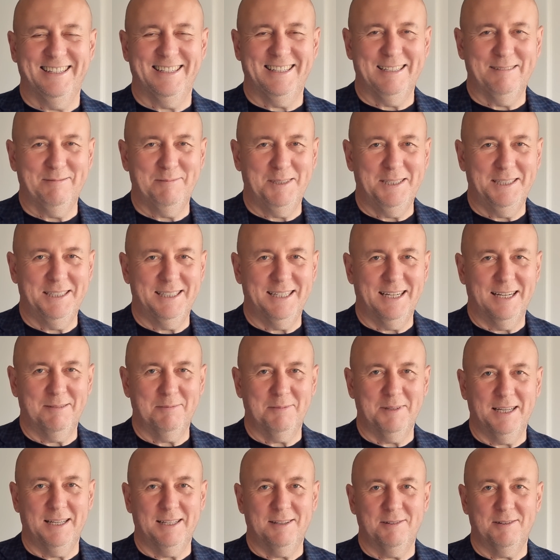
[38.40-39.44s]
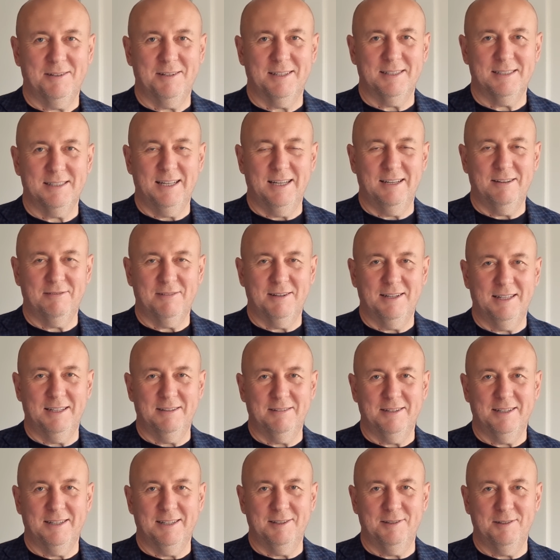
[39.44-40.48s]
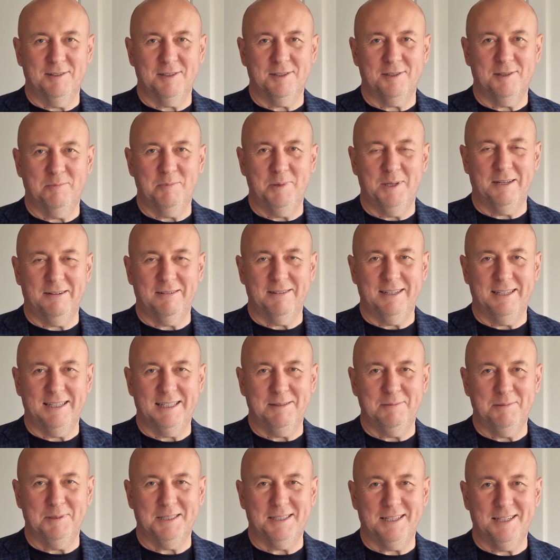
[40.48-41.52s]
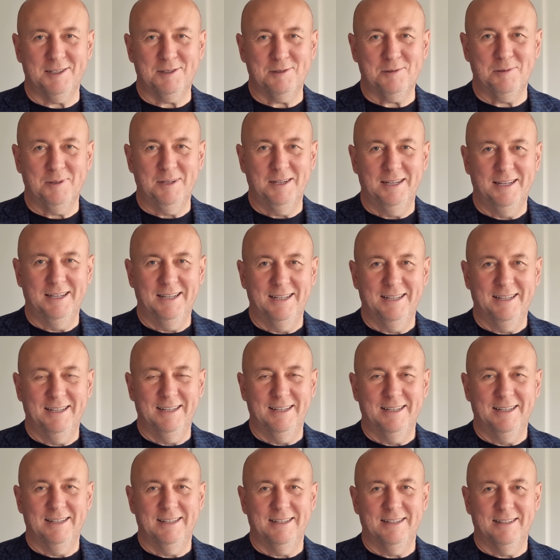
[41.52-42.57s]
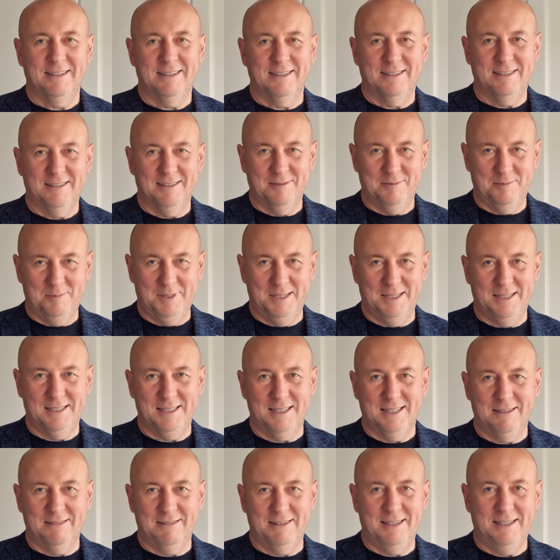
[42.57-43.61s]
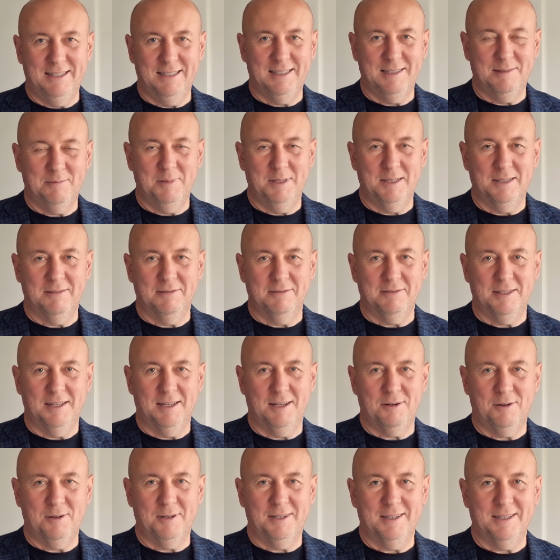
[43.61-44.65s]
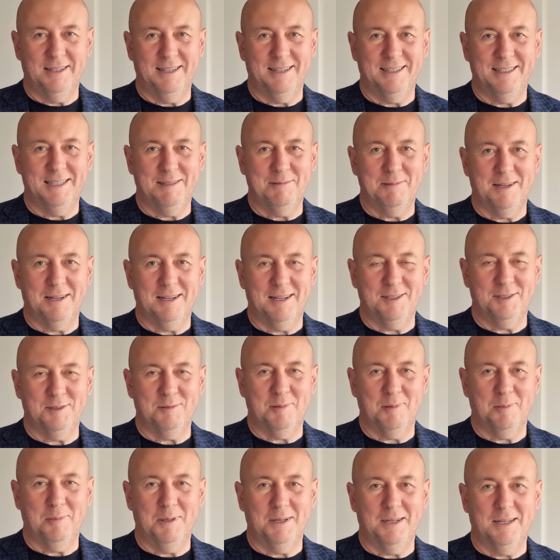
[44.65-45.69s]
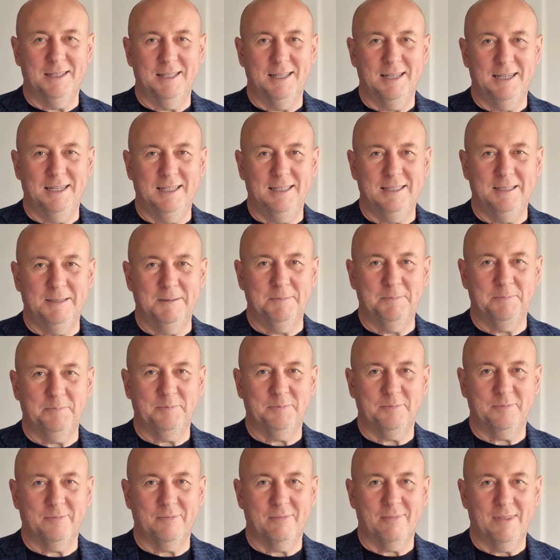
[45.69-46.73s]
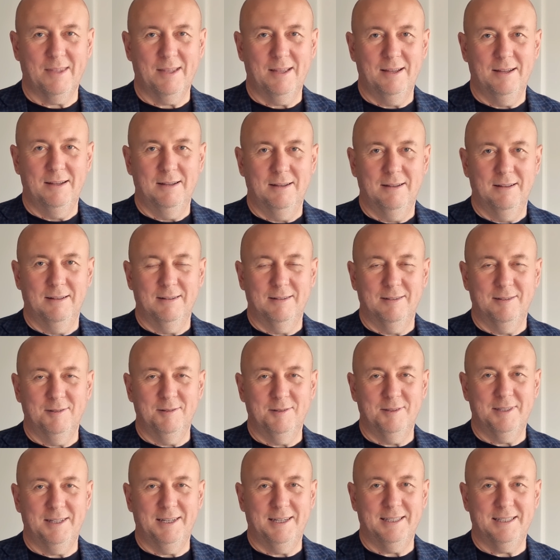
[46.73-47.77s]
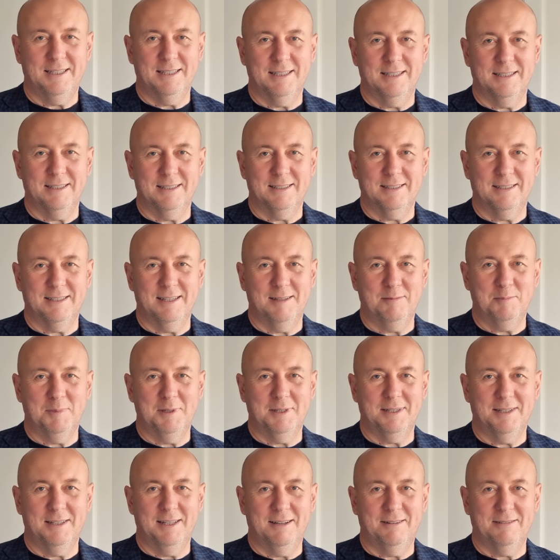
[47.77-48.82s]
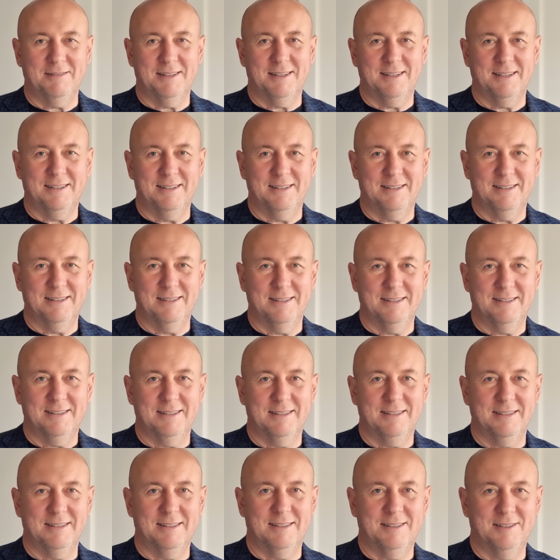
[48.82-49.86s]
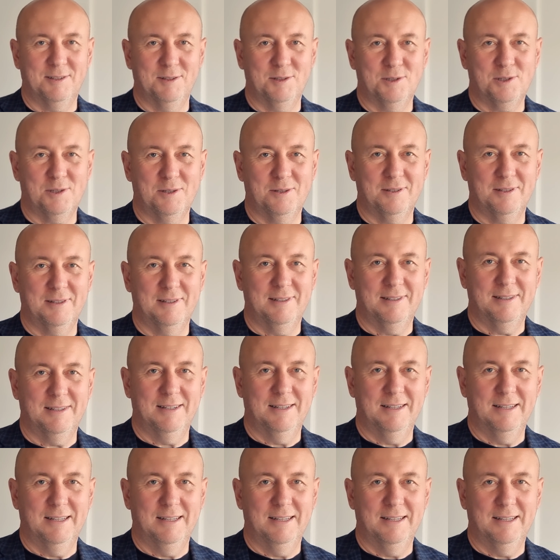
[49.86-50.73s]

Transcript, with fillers: никаким речам. Я только знаю в голове одно, что первое я тебе скажу – мои слова о тебе. Второе, я тебя хочу поблагодарить. Ну и третье, самое главное, то, что